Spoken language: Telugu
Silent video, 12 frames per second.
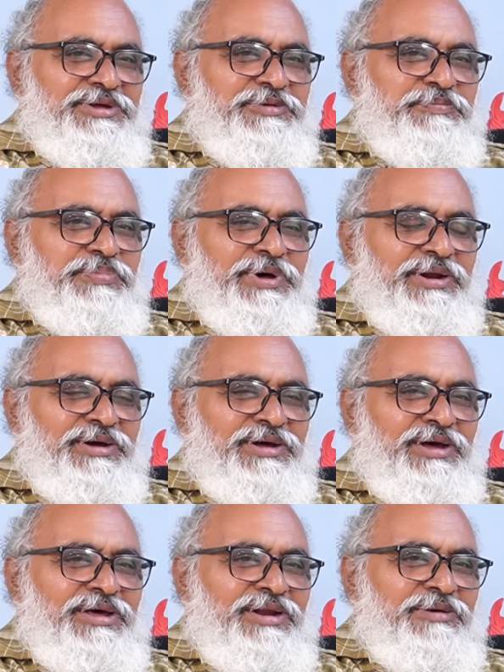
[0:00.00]
ఈ
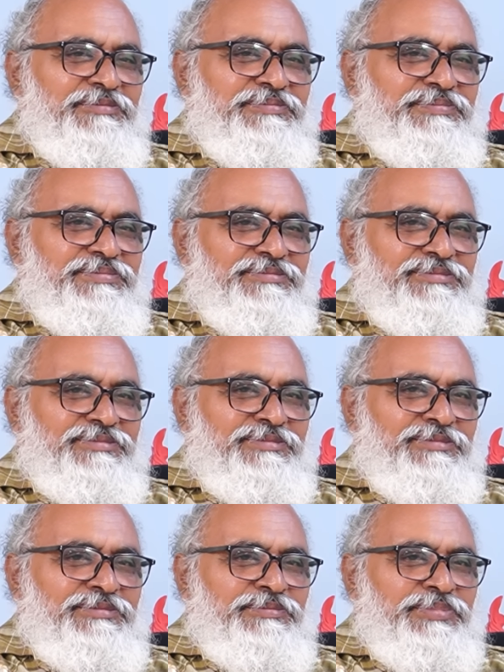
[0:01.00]
పరకాల
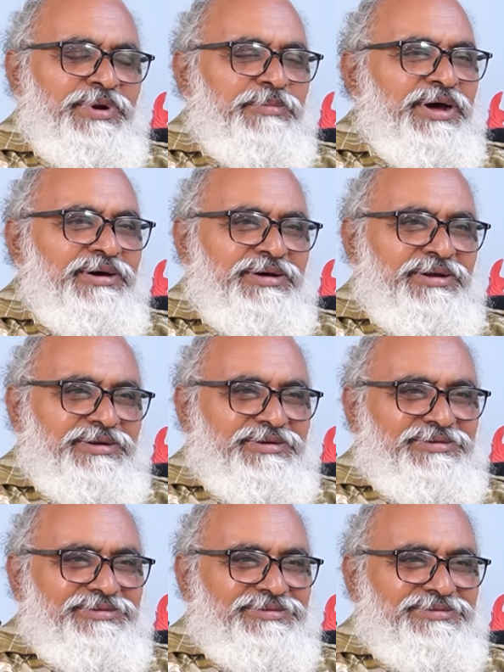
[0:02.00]
ప్రభాకర్
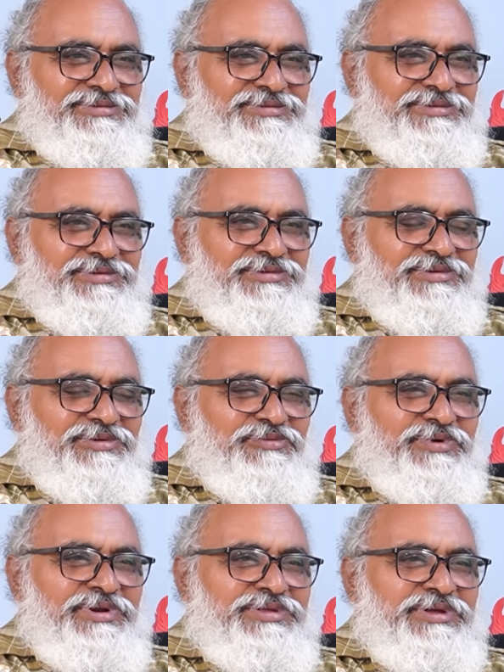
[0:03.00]

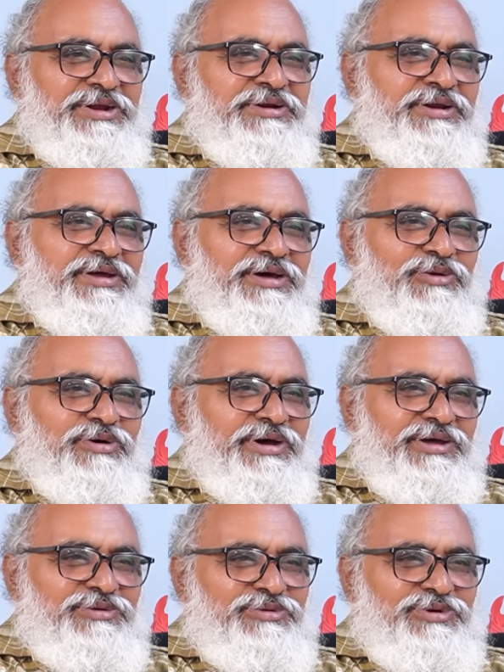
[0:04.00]
వీరి తండ్రి గారు ఒక
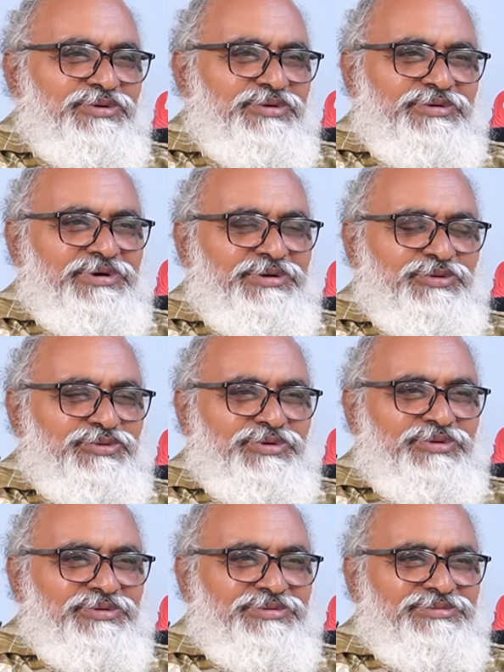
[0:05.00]
ఆయన ఉండేవాడు ఆ
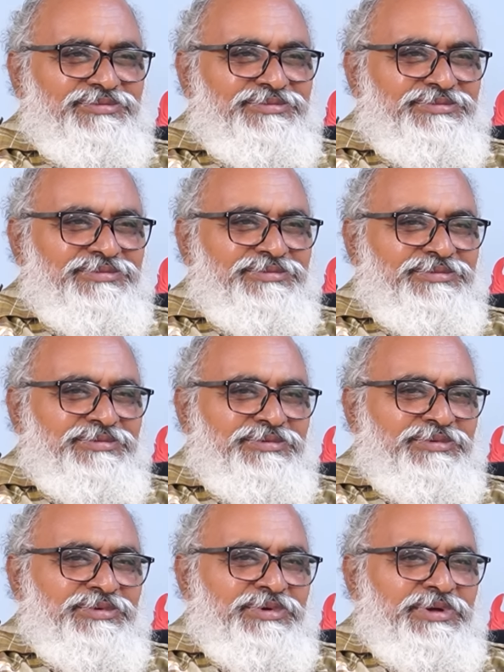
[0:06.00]
రోజుల్లో
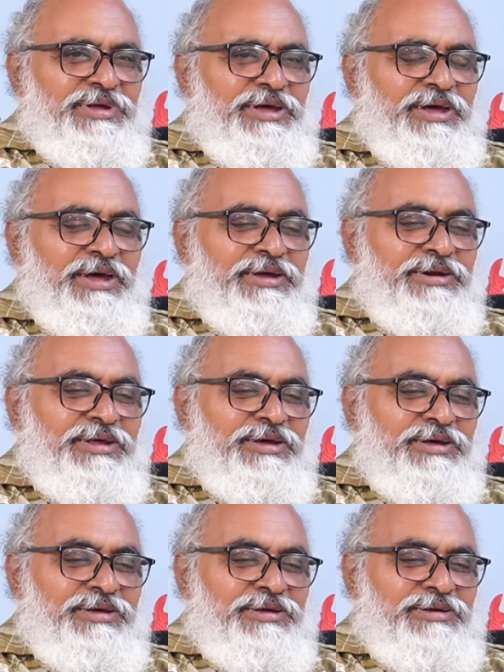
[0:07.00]
ఆయన
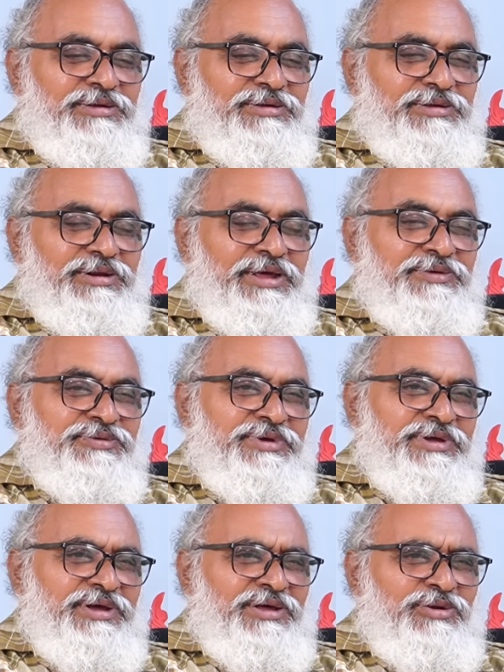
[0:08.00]

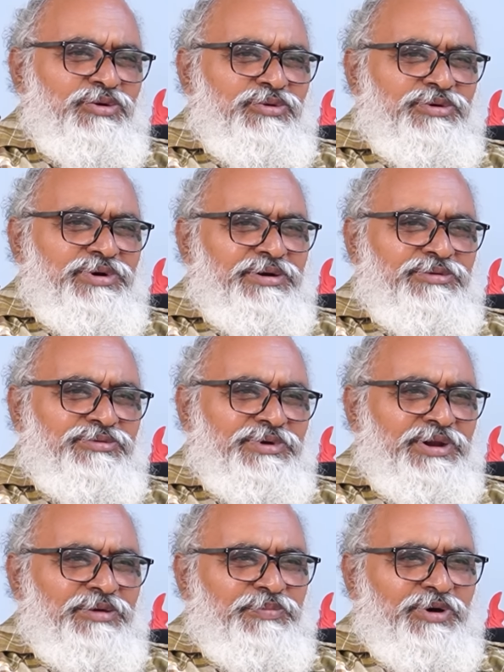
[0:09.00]
రాజకీయాల్లో ఉన్నాడు
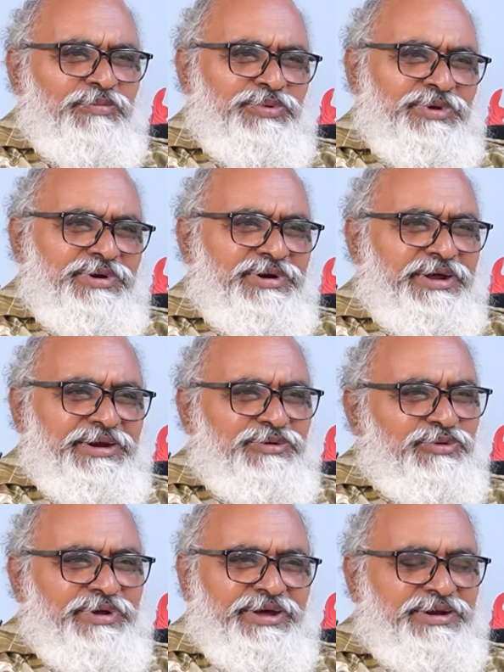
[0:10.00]
చాలా పాపులర్
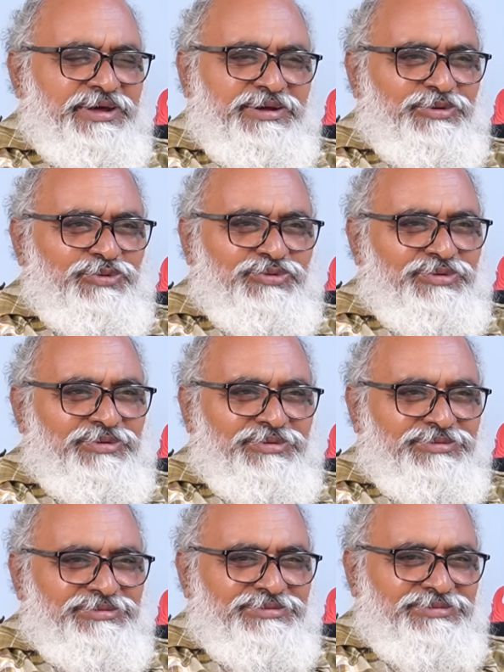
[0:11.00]
నాయకుడు ఆయన ఆ రోజుల్లో
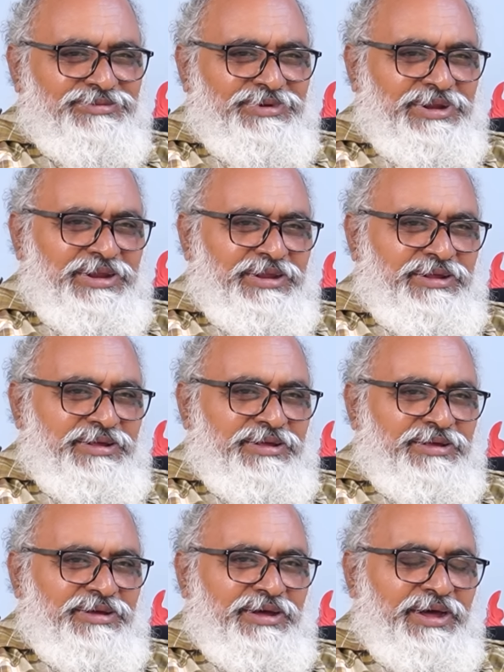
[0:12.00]

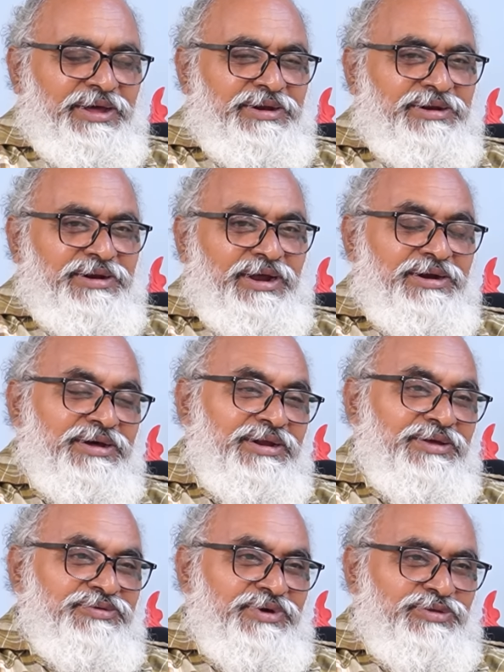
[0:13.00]
ఆయన నాటక
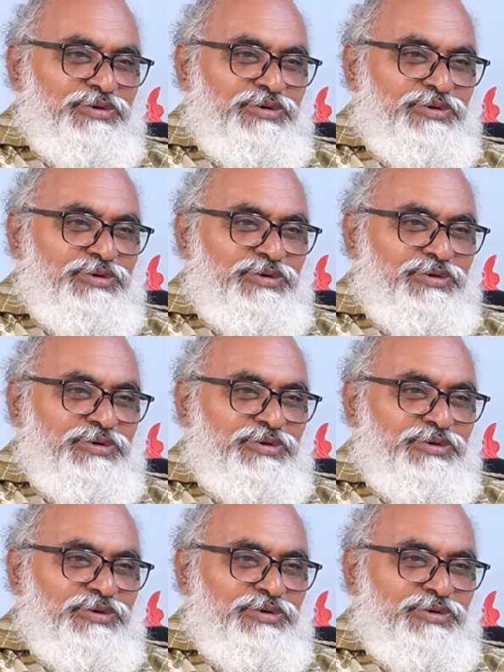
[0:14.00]
రచయిత